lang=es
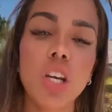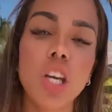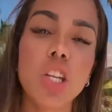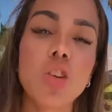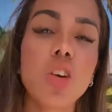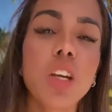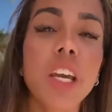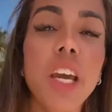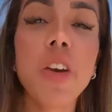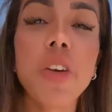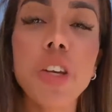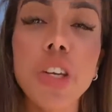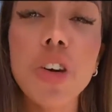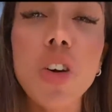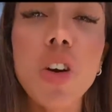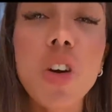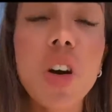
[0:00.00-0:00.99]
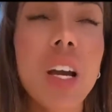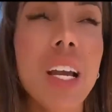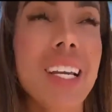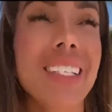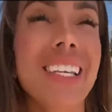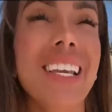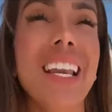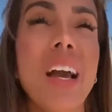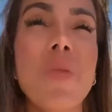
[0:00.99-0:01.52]
que no quiero yo
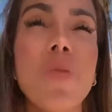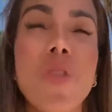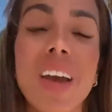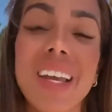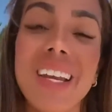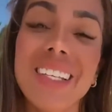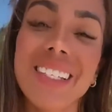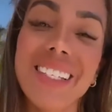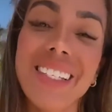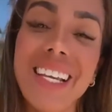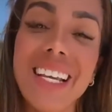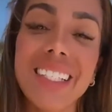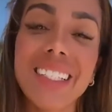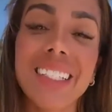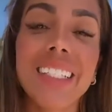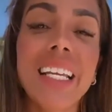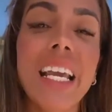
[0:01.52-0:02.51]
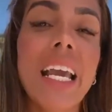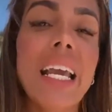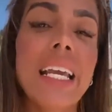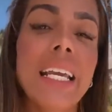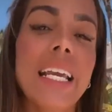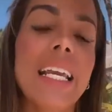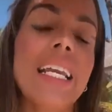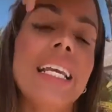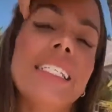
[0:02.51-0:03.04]
es que las mujeres sientan
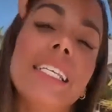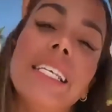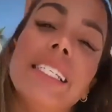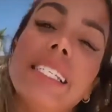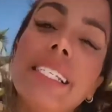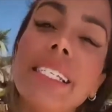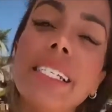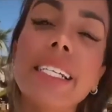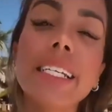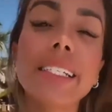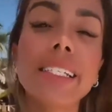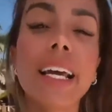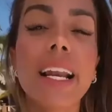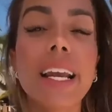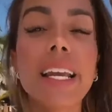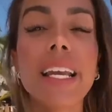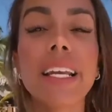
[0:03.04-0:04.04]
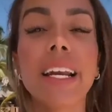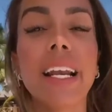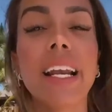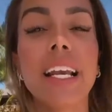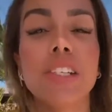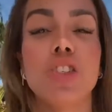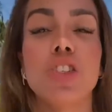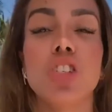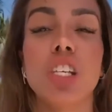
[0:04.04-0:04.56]
que necesitan estar ahí en
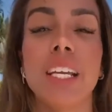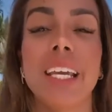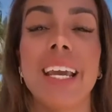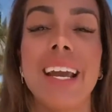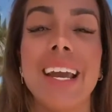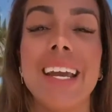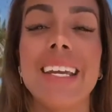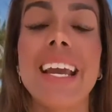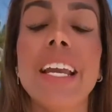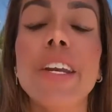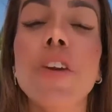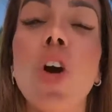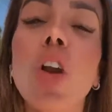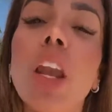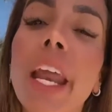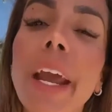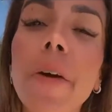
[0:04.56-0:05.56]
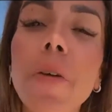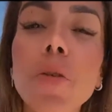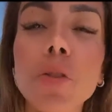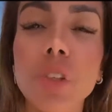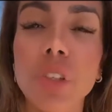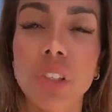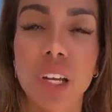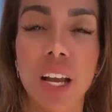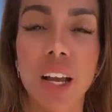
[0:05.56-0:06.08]
relaciones que a ellas no les
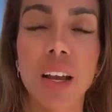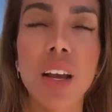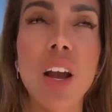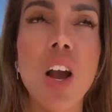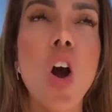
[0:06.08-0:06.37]
gusta